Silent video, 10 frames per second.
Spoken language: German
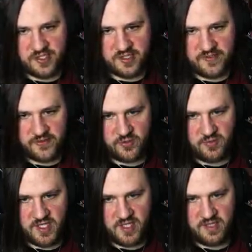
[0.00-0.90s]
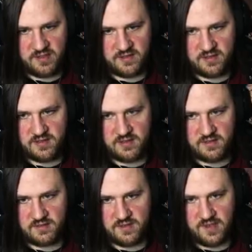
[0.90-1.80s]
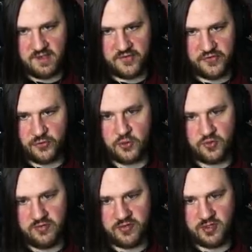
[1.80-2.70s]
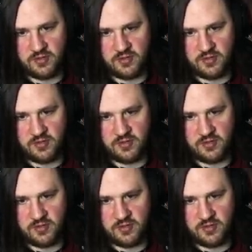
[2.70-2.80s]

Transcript: Das ist doch mal nett. Alles Assault Rifle.